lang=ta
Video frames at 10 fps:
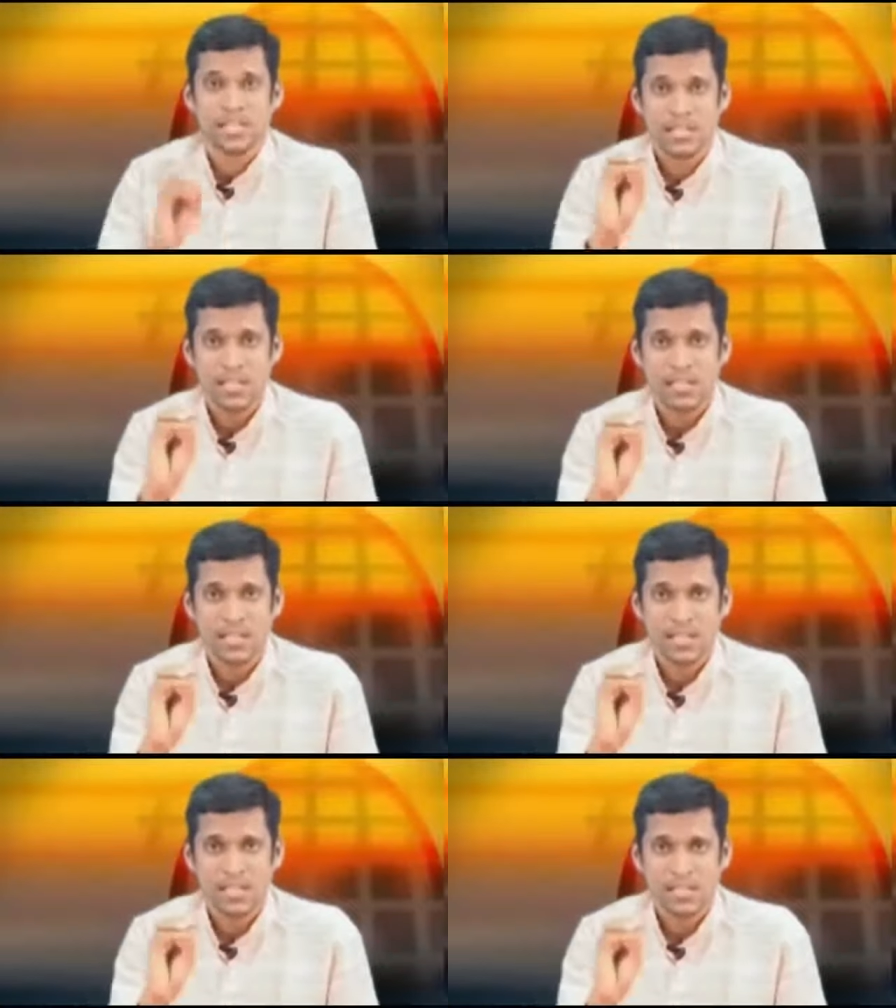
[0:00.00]
இருந்தால்
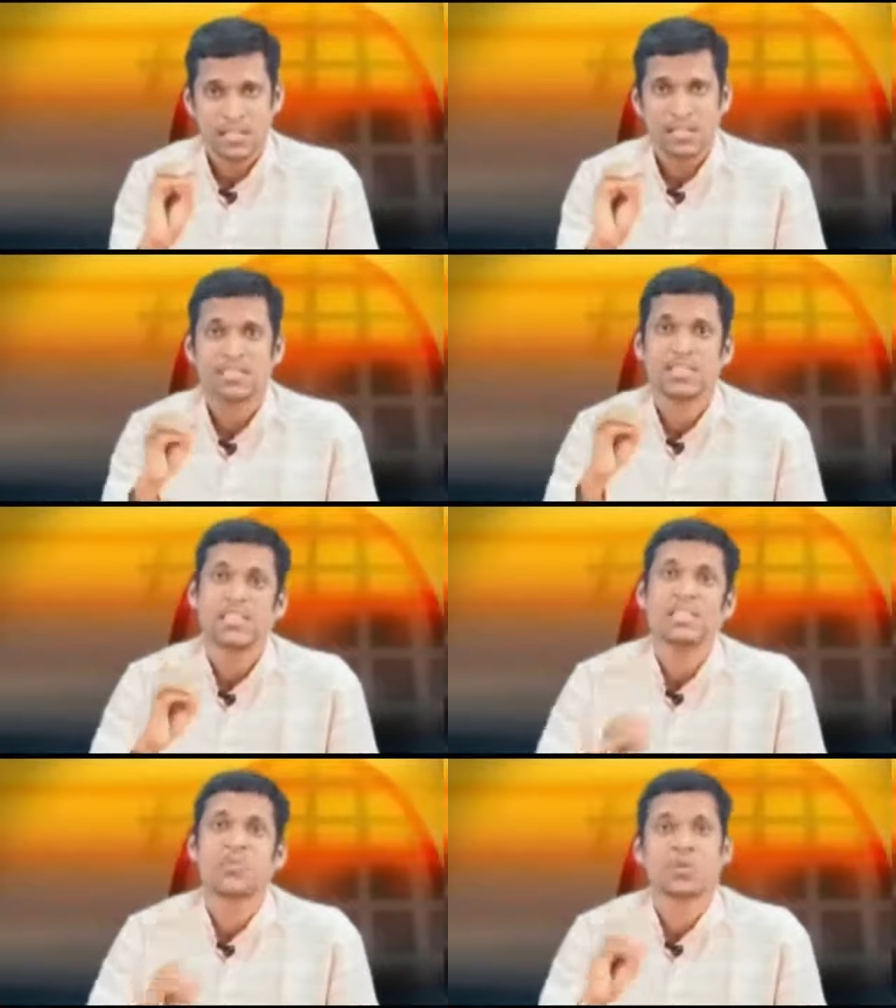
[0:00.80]
தான்
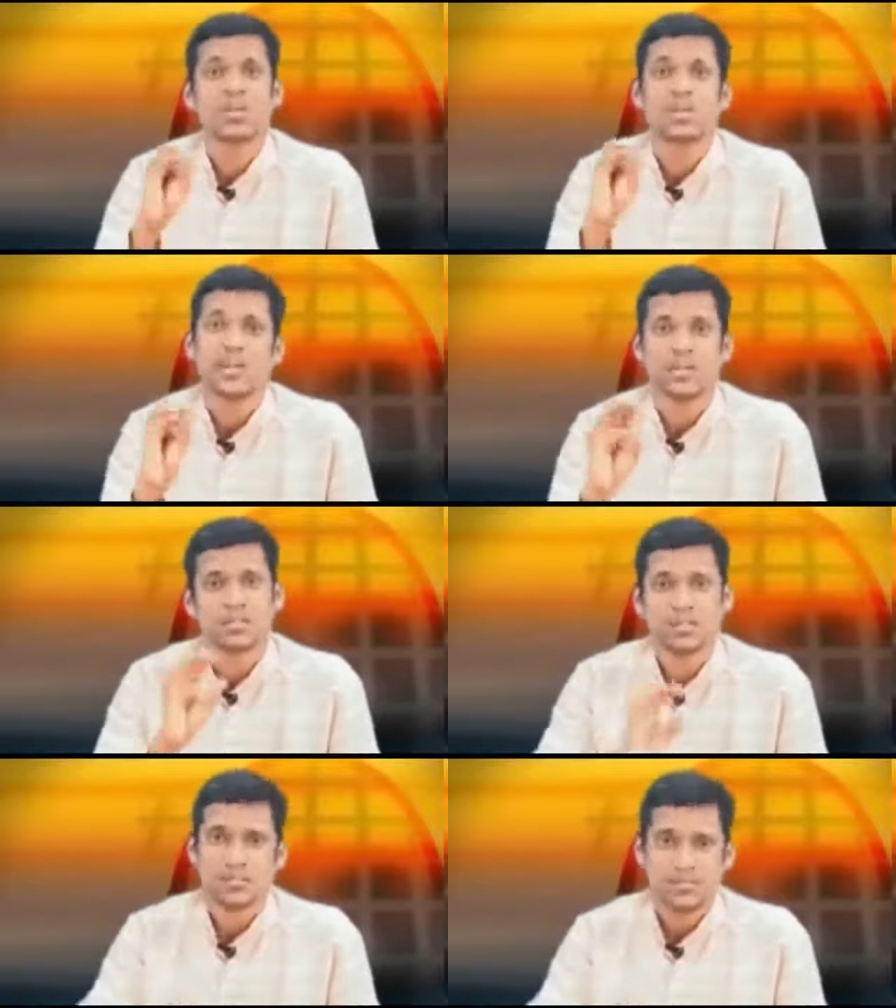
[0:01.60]
ஜீரணம் ஒழுங்காக
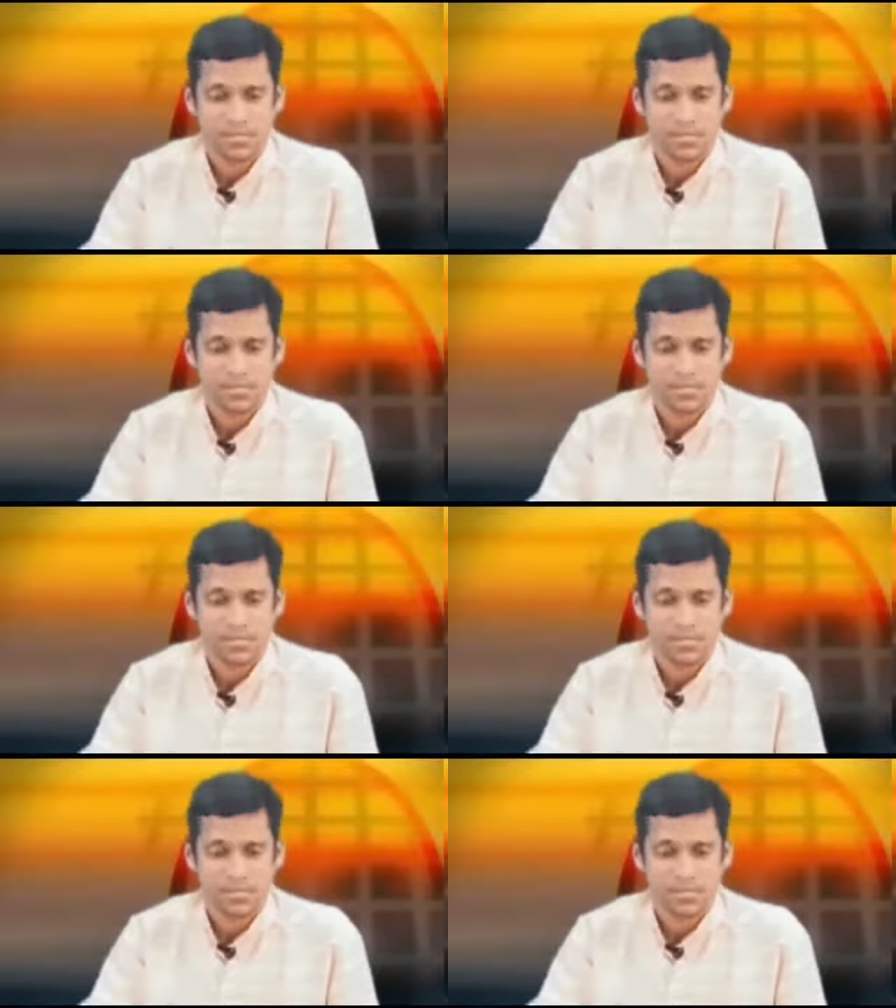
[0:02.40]
நடக்கும்